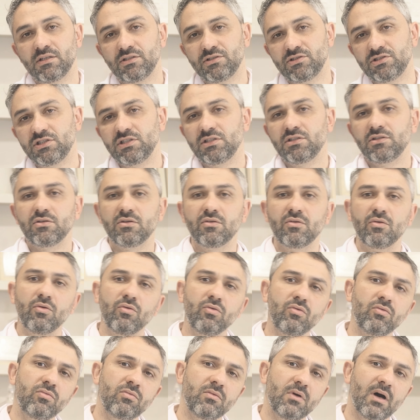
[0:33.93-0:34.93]
de
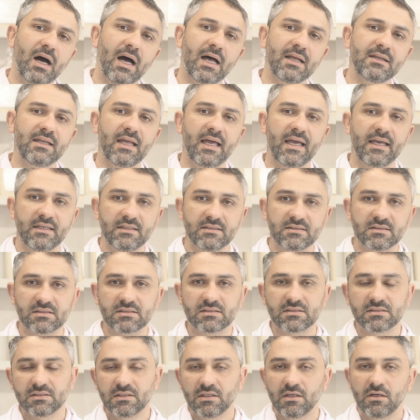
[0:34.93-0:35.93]
1 a
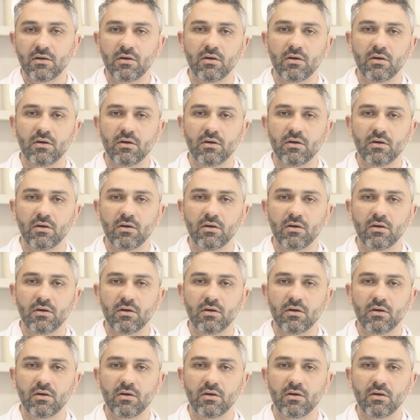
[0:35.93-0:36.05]
10,